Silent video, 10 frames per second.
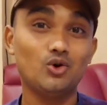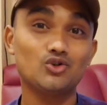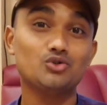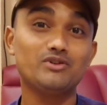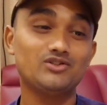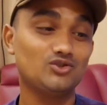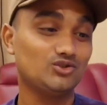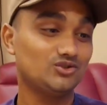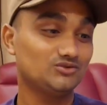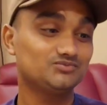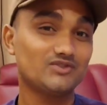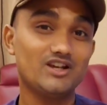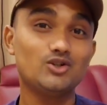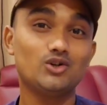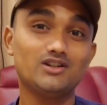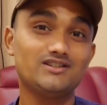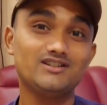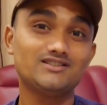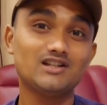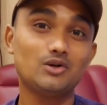হজমের জন্য এই ধরনের জিনিস